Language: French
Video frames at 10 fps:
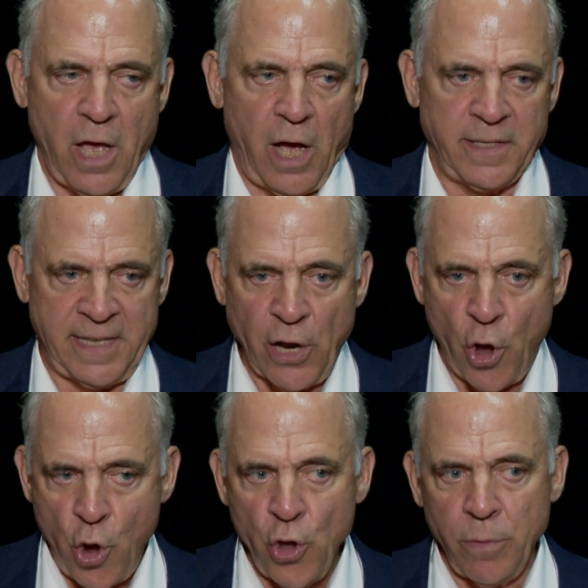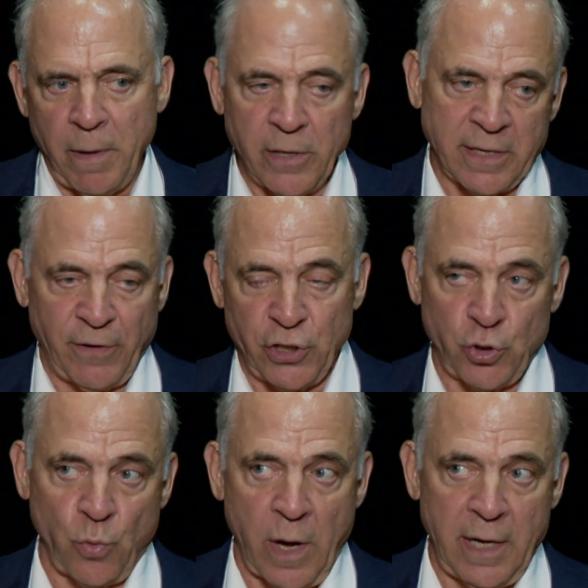Ah, s'il y en a une, bien là, ça va être
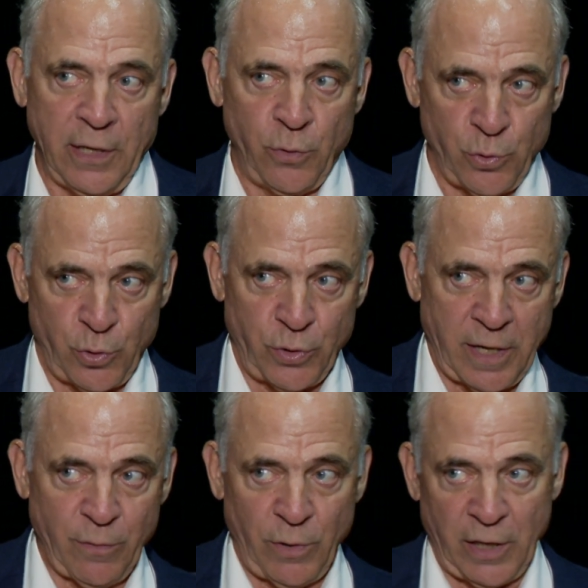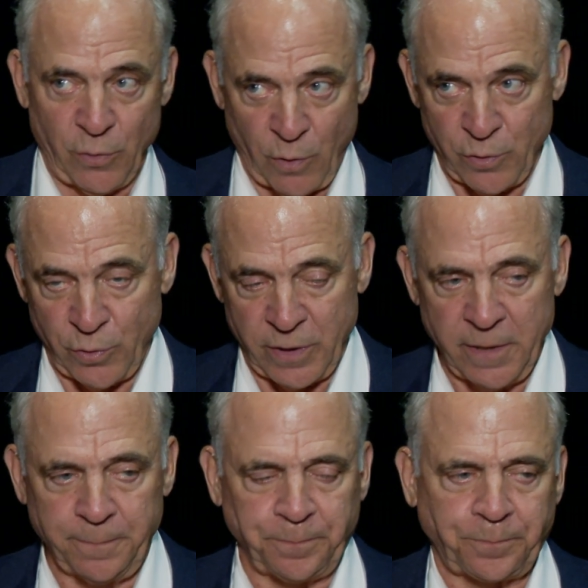soit les deux usines ou les trois
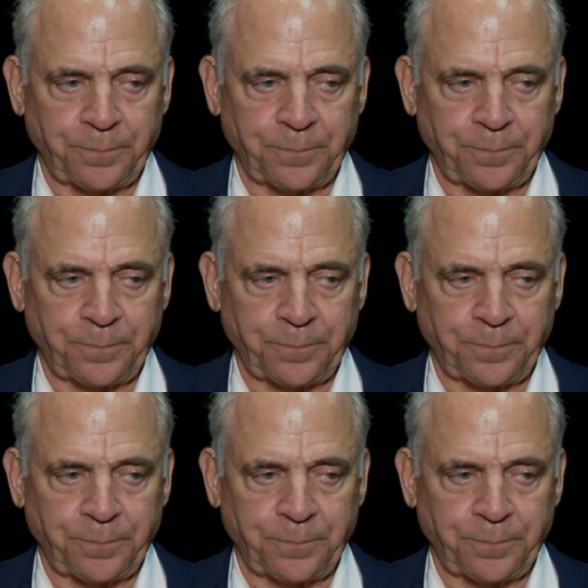usines.